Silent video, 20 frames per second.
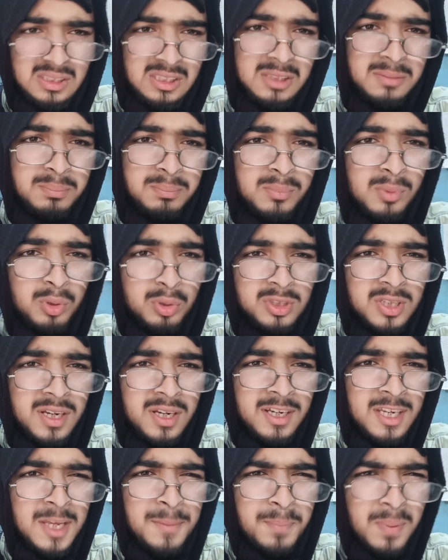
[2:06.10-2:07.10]
अरे मोशन
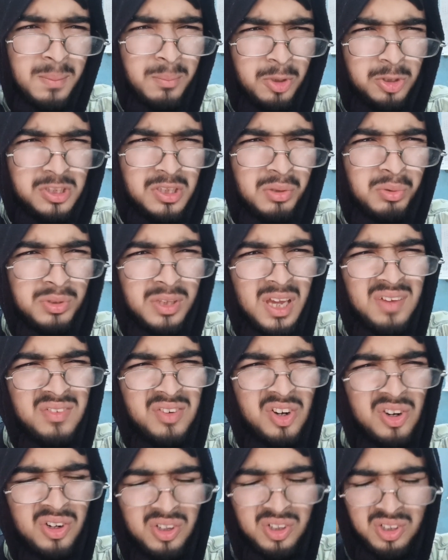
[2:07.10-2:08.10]
नहीं प्रमोशन होता है
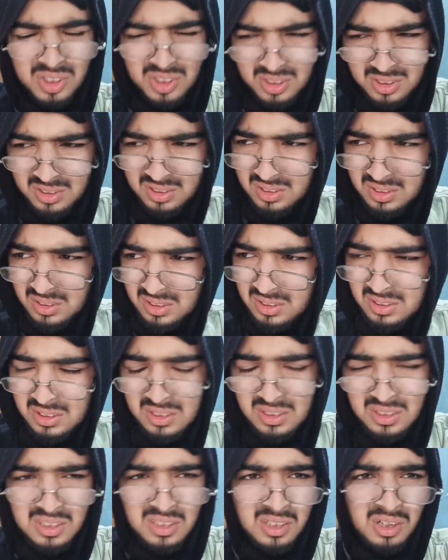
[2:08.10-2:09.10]
वो
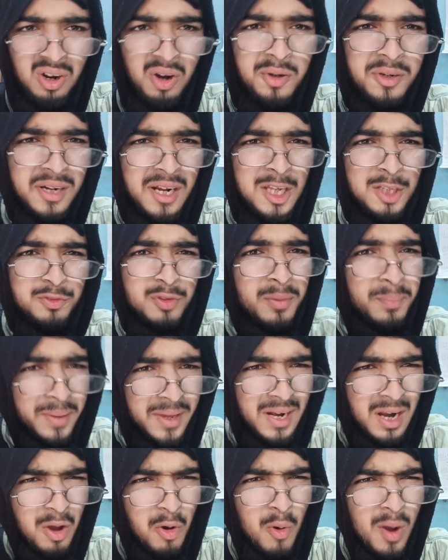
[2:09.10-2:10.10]
और ट्रांसफर
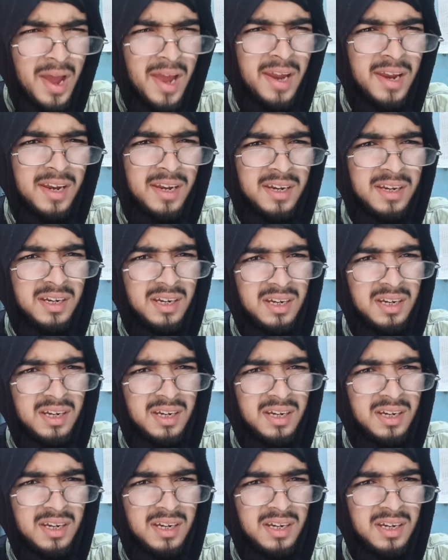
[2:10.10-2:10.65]
मेरा हुआ है